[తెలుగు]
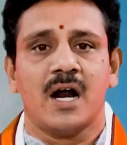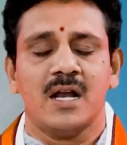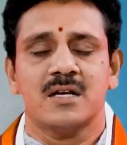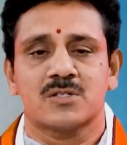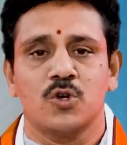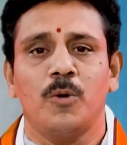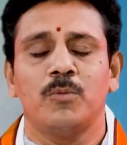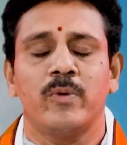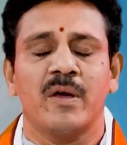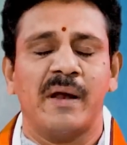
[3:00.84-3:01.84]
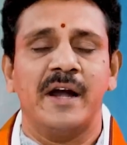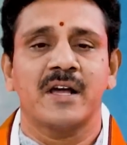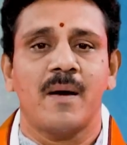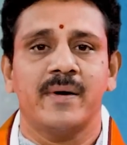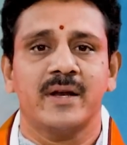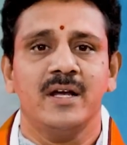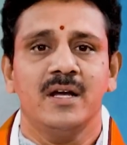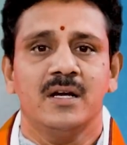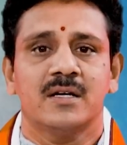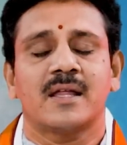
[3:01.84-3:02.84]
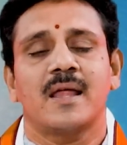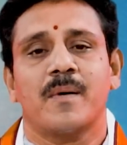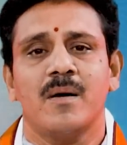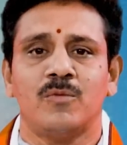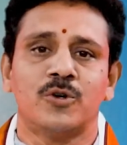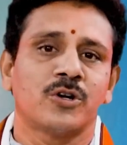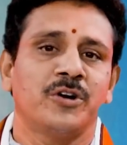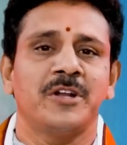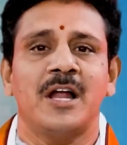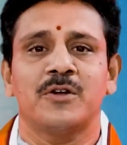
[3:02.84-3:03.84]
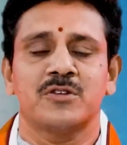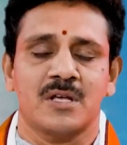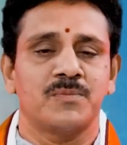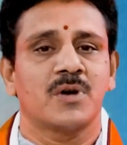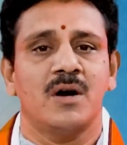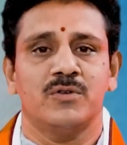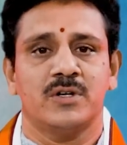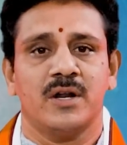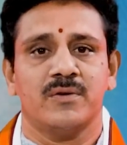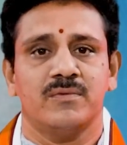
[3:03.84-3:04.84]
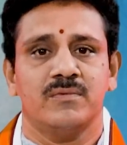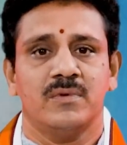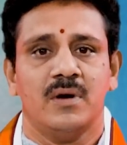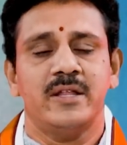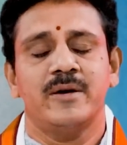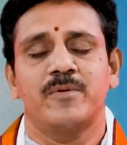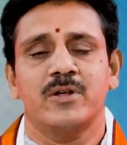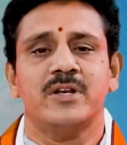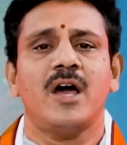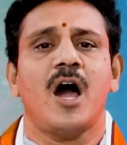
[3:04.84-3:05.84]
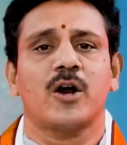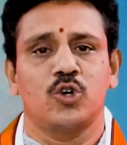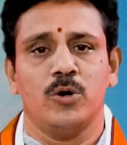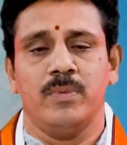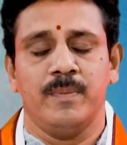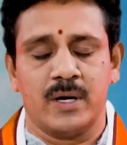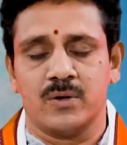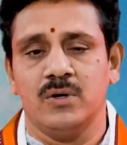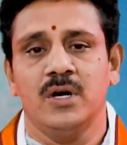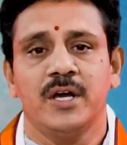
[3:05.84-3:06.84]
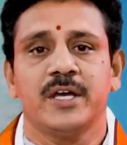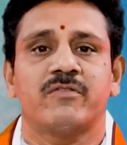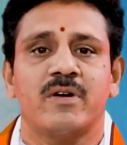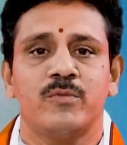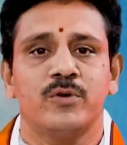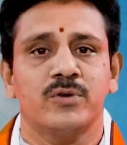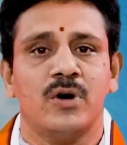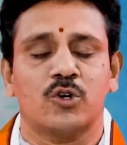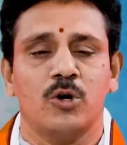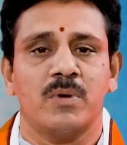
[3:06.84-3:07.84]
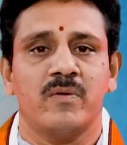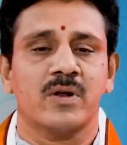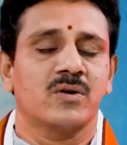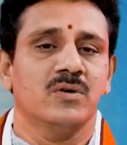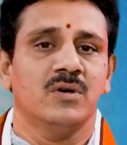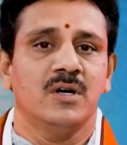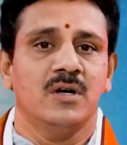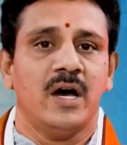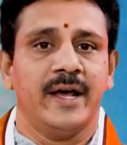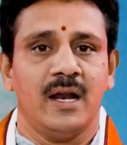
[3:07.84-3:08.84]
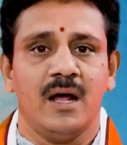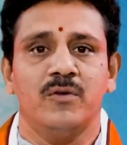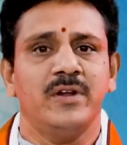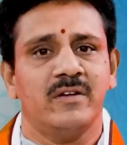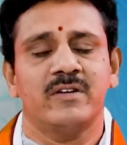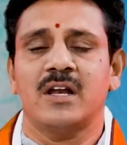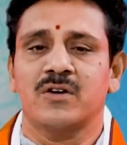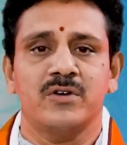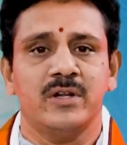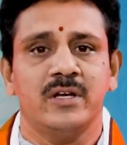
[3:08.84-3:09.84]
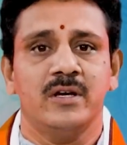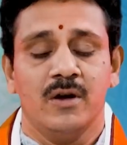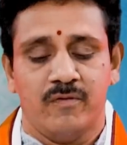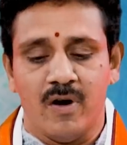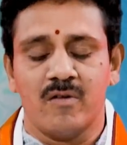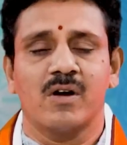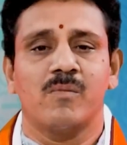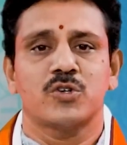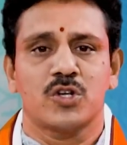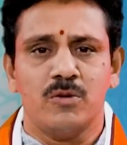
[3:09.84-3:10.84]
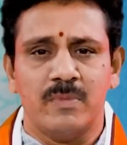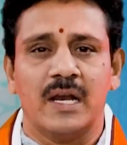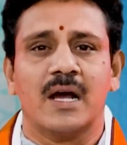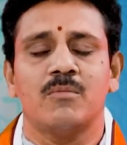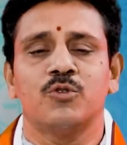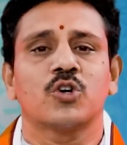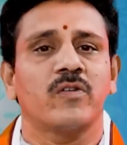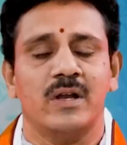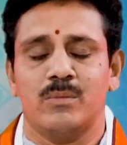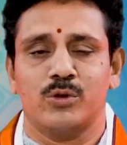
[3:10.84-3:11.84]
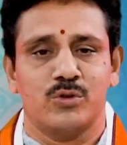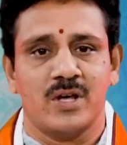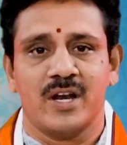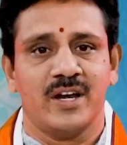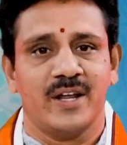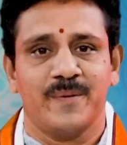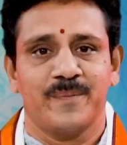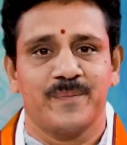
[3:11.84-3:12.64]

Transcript: అట్లా స్లో మూవింగ్ ప్లానెట్ కాబట్టి దాదాపుగా మూడు నుండి నాలుగు రోజులు స్తబ్దుగా ఉంటారు అది అంటే అక్టోబర్ మనకు ఇరవై మూడు అక్టోబర్ వరకు ఆయన అలా ఉండి ఇరవై నాలుగు నుండి ఫార్వర్డ్ మోషన్లో మెల్లగా ముందుకు వెళ్ళబోతున్నారండి